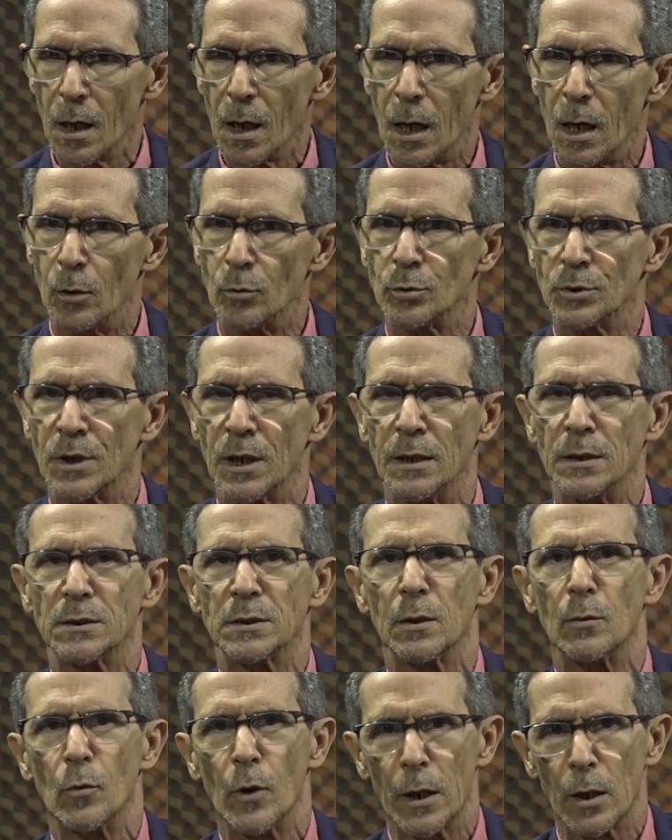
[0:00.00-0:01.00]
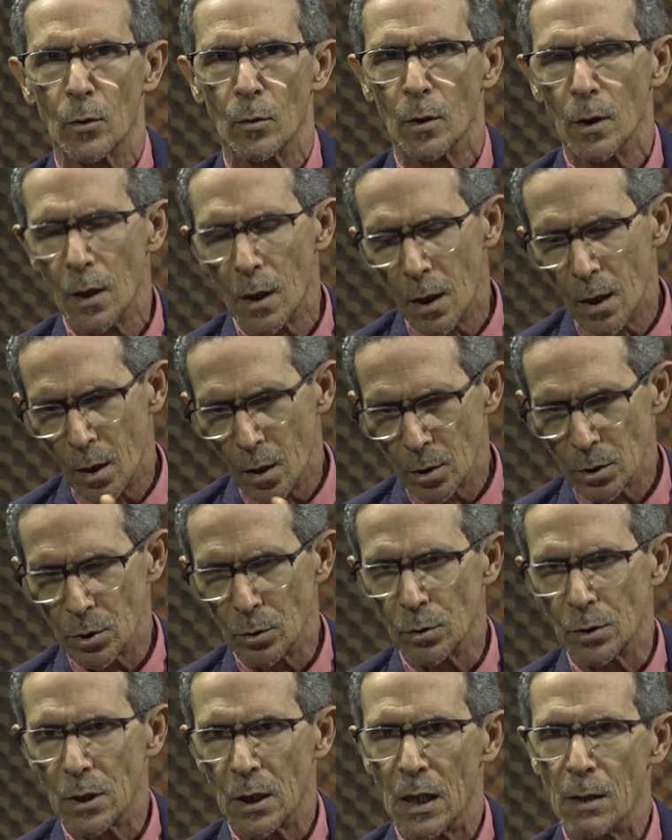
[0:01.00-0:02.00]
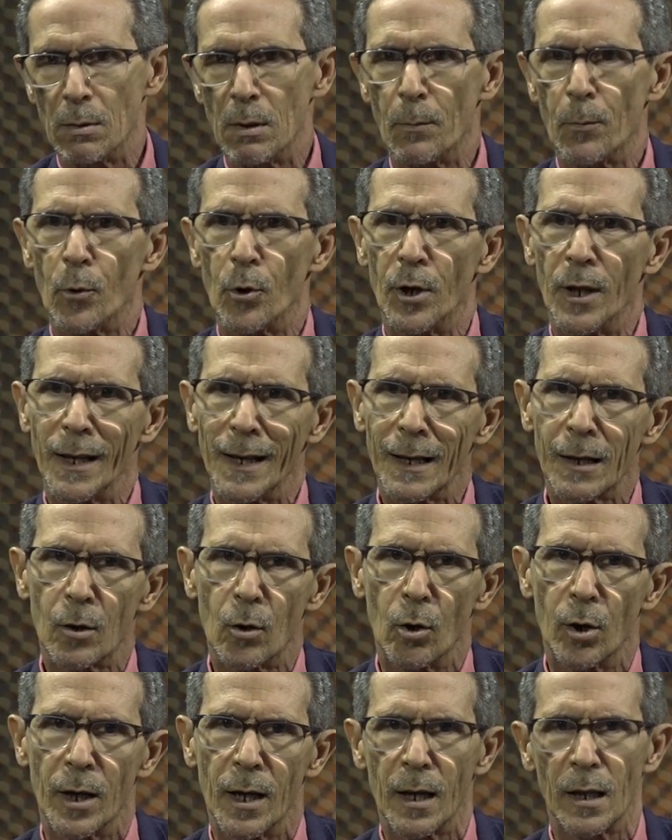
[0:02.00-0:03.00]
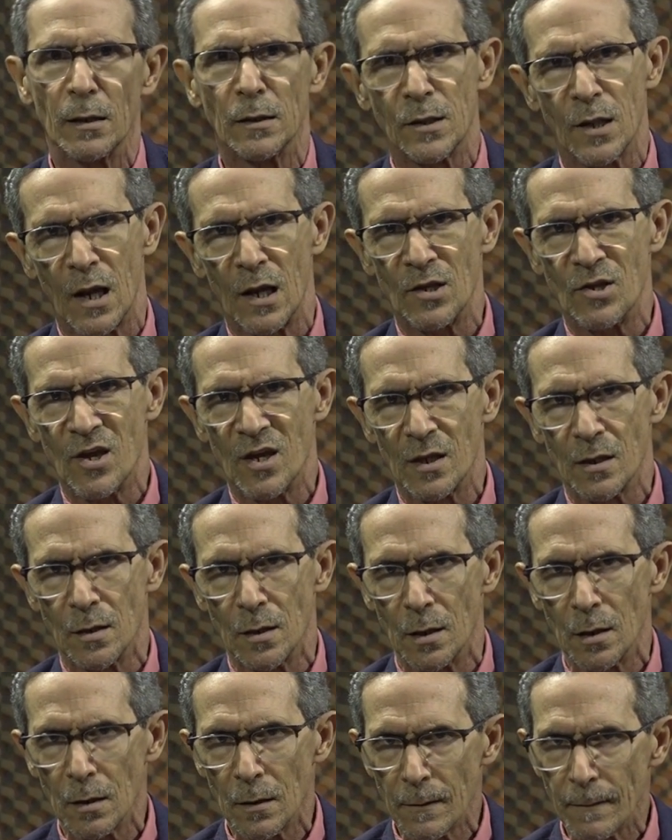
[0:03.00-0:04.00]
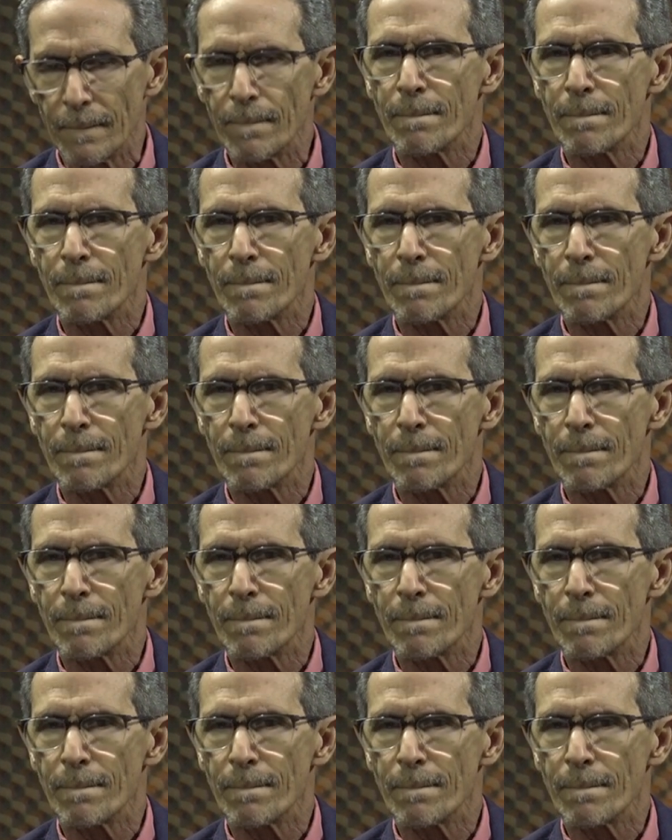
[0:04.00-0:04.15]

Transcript: A usted dice, bueno, si ustedes me ponen a escoger entre Allende,